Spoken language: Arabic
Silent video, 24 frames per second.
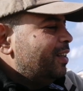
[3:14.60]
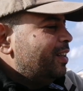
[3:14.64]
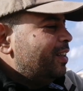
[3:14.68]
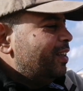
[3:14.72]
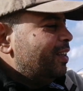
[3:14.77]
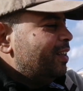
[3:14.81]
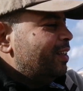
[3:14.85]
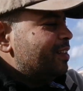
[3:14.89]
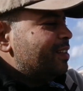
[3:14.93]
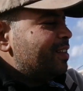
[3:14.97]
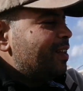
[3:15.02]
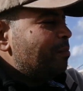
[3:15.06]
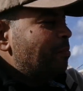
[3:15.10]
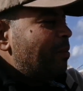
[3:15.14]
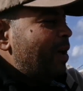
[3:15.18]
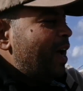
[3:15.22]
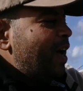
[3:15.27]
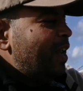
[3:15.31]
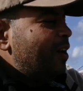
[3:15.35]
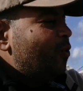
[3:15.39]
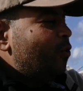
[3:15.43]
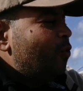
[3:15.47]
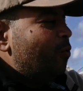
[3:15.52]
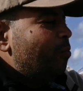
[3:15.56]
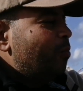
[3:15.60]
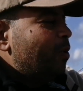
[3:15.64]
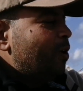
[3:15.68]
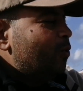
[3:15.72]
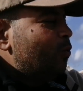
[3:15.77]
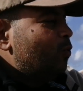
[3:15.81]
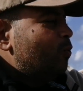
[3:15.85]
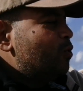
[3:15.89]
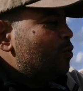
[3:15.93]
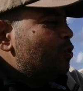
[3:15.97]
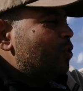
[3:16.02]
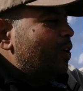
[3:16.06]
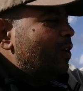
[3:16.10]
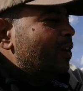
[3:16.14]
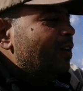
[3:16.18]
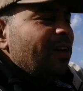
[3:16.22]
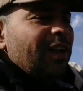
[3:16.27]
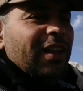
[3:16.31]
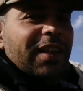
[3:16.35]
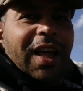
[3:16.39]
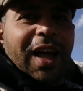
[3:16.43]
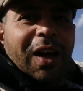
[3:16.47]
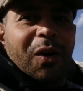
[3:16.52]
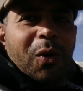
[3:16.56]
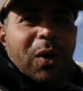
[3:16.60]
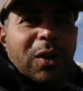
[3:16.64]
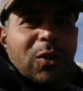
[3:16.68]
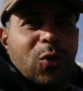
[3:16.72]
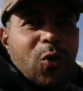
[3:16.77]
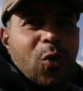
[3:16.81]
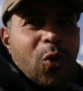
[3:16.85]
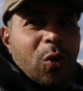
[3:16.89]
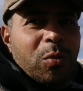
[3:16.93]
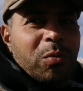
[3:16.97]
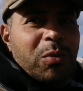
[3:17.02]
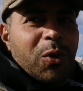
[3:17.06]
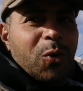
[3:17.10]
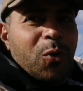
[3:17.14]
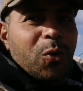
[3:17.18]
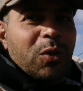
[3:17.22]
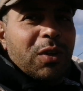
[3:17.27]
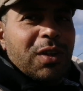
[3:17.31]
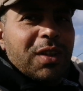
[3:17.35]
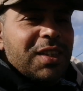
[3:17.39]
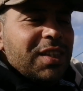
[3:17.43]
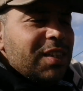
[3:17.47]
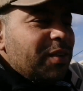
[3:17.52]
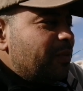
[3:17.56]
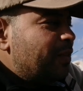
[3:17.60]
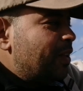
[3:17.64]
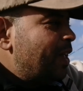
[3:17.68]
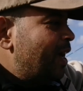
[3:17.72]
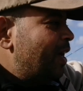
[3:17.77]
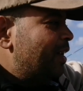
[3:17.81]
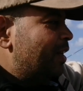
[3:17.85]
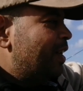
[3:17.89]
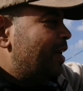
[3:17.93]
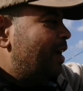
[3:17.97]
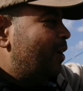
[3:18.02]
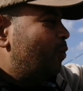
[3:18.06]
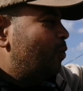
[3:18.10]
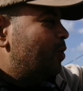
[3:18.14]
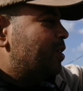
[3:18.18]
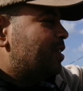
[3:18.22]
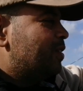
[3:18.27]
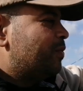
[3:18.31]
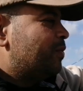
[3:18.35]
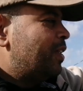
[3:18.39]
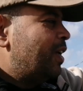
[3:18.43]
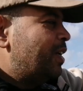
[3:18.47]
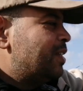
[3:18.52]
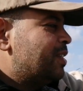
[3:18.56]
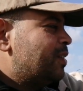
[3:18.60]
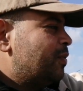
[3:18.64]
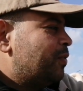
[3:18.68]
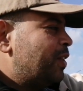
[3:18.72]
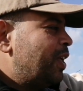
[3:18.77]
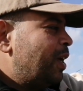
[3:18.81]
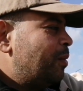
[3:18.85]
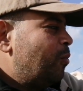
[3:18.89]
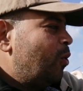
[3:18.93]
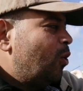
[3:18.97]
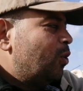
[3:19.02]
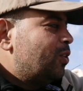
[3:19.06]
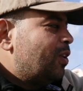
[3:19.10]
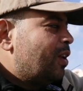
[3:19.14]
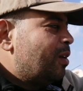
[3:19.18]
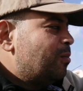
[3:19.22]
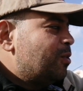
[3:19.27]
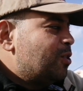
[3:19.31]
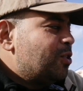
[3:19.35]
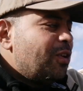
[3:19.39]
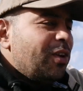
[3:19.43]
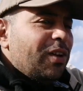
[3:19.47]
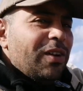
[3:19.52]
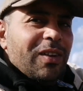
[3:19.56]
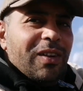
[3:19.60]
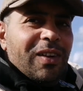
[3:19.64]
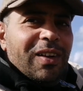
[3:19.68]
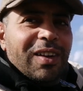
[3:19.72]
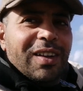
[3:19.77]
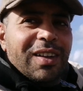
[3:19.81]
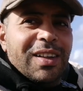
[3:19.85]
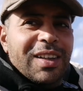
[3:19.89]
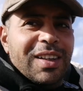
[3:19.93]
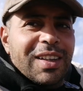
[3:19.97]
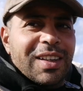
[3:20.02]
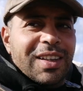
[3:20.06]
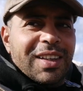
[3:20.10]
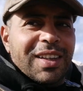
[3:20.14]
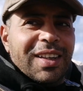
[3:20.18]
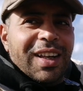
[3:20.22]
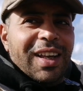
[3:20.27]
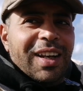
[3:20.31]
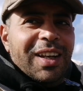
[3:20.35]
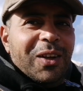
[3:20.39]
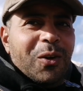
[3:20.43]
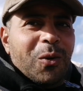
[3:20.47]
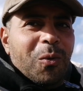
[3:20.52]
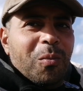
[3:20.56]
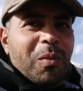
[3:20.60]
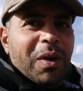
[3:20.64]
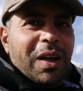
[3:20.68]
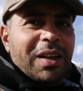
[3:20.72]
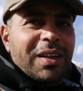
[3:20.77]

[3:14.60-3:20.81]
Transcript: إيه، نصبح عليكم برضو ان شاء الله دعواتكم يكون استفتاحنا اول استفتاح استفتاح محترم ان شاء الله خليكم